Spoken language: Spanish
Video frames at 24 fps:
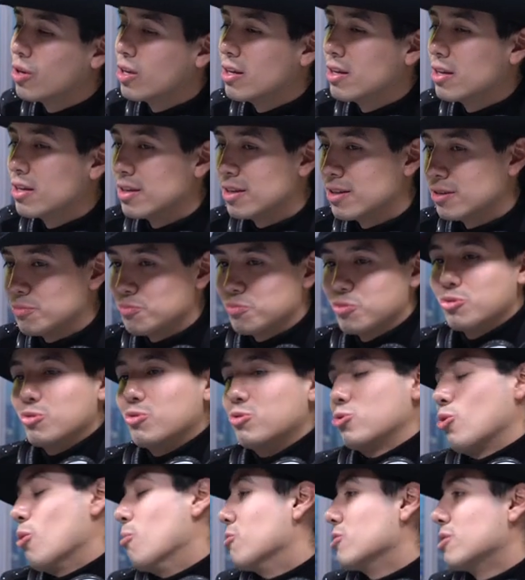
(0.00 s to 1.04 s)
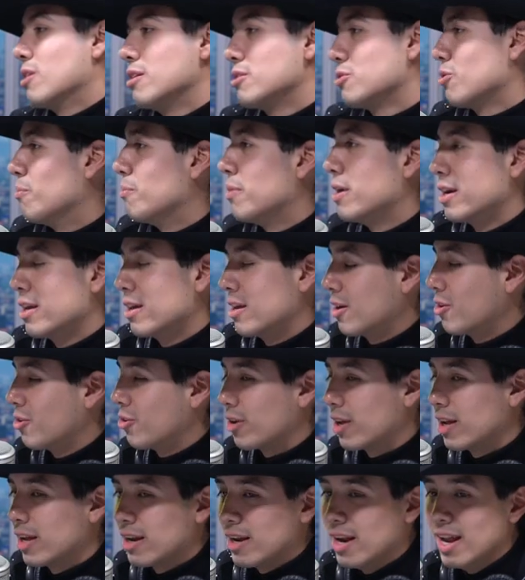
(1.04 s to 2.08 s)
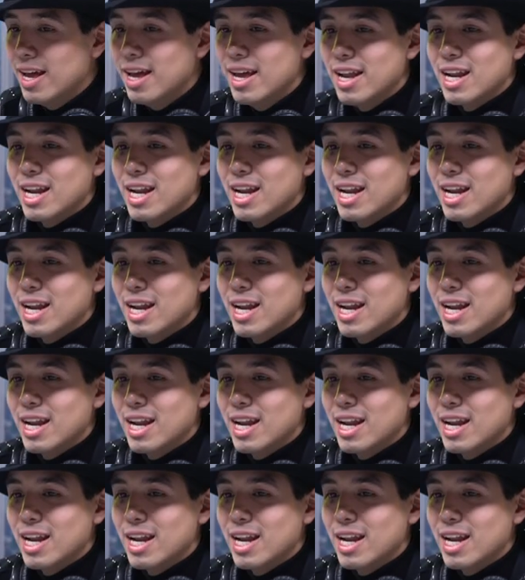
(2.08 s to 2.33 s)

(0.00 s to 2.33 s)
Y pues, como sabes, compadre, creo que el,